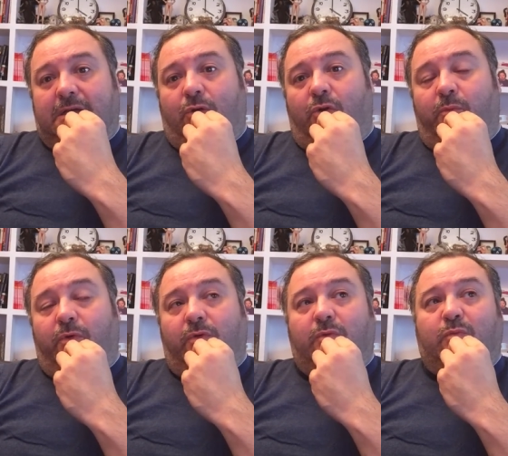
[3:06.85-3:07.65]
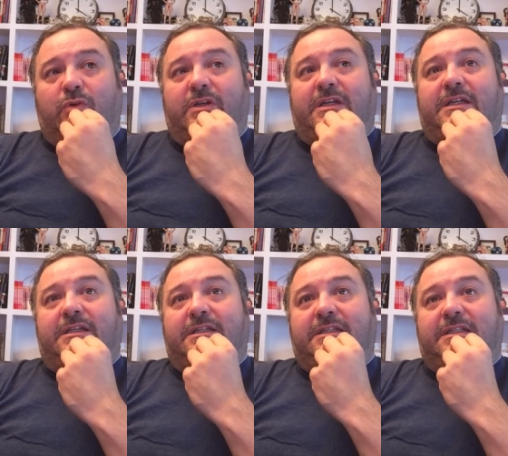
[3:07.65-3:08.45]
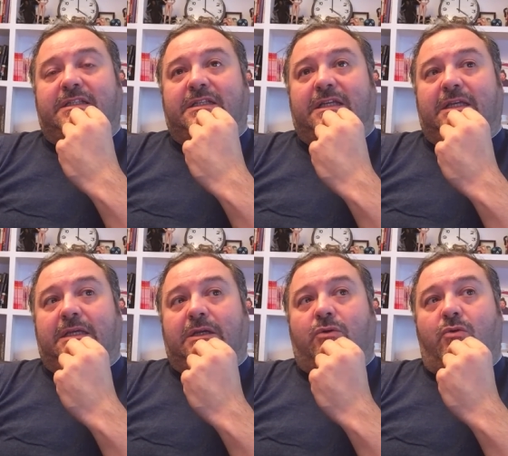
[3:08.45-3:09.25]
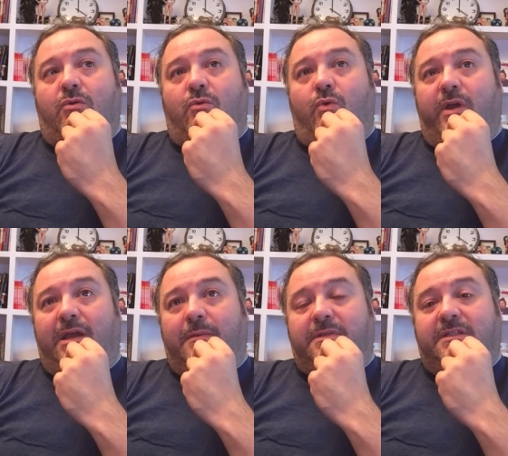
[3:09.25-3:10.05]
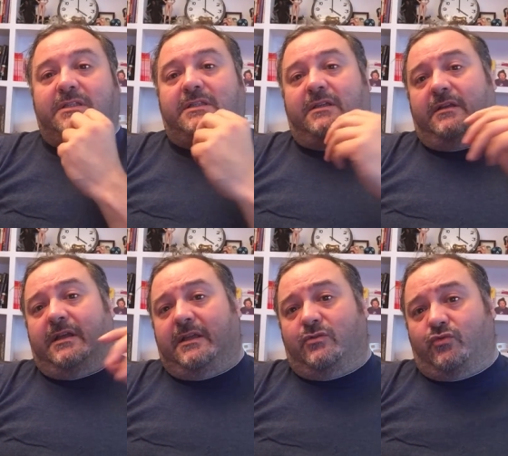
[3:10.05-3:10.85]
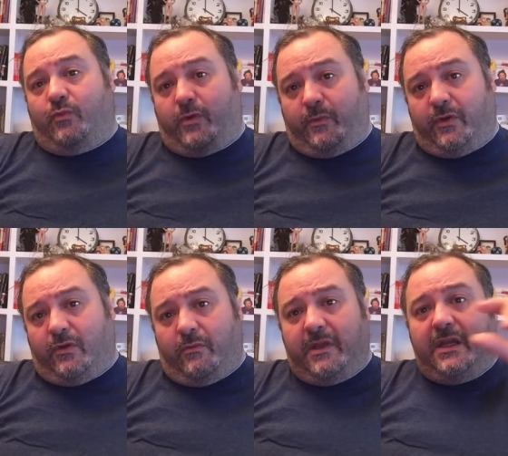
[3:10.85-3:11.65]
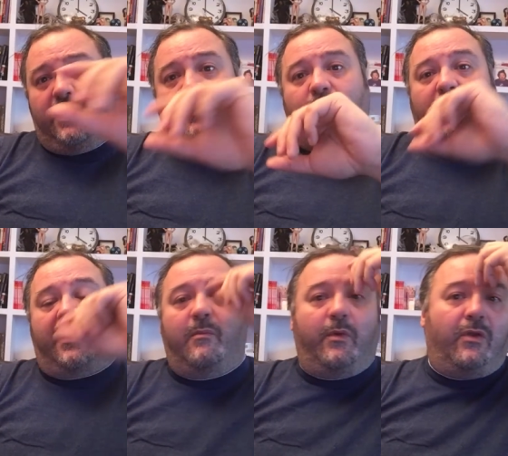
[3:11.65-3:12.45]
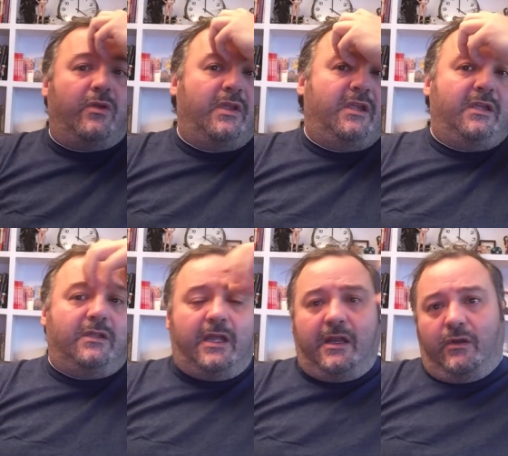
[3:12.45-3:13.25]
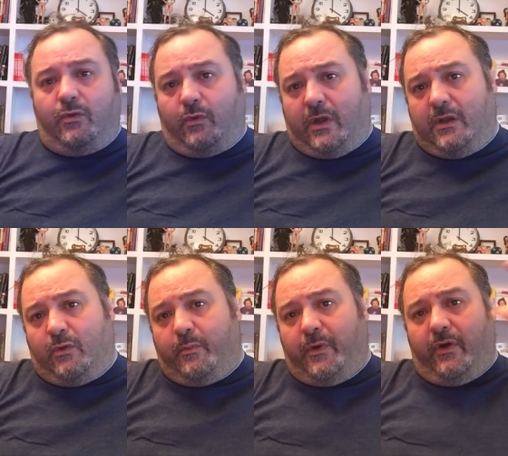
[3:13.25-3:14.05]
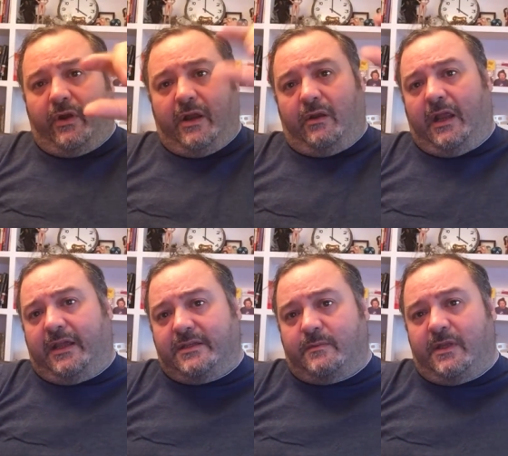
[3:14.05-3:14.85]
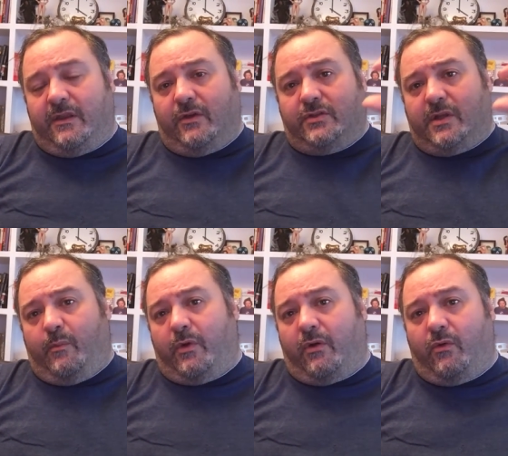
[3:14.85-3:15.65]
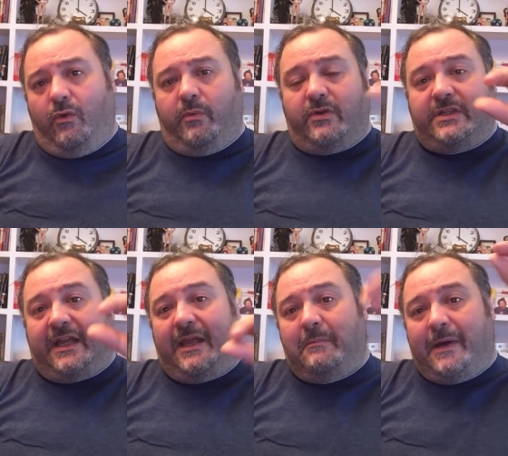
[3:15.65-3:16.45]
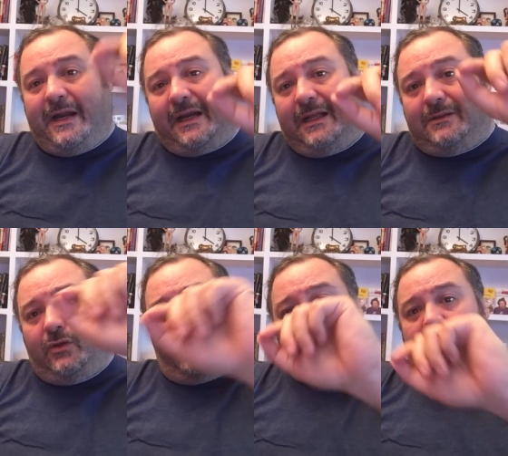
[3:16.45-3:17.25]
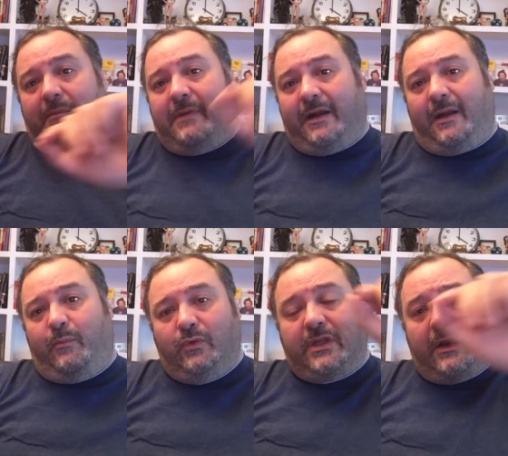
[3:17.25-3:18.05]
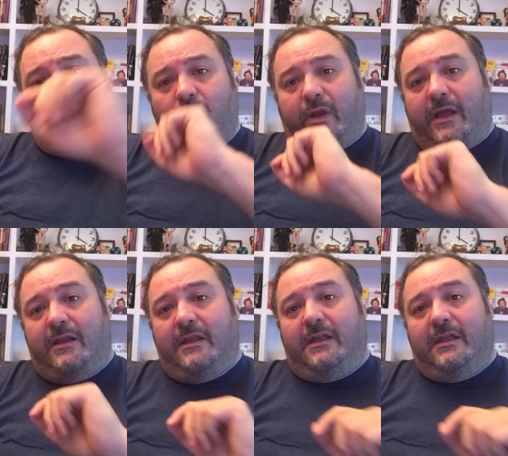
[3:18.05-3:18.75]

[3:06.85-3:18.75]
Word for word: ¿Cómo? Pues eh, con webs en eh, su propio dominio, por ejemplo, el, Yupon, el X el Xvideos, el Pornhub, no sé qué, barra torbe, barra puta locura.